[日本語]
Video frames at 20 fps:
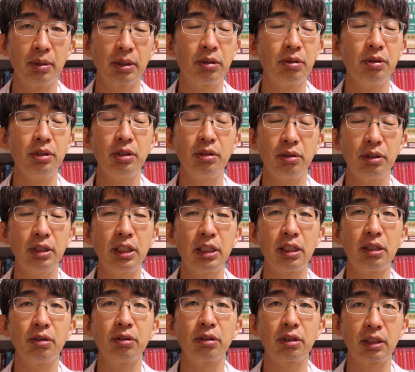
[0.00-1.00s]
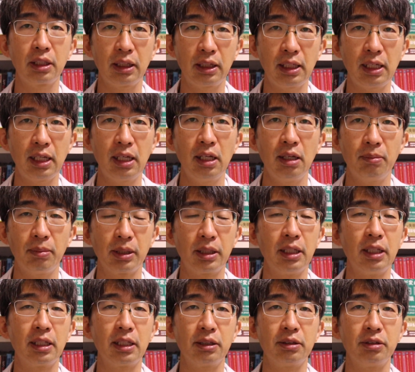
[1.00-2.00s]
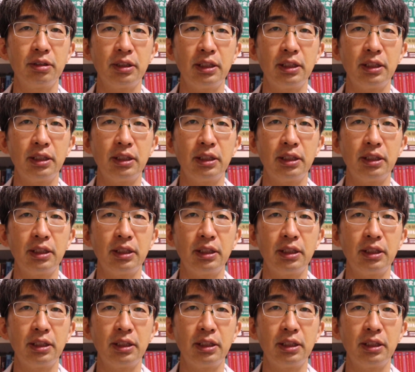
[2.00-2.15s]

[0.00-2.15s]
そういうのに気をつけて、生活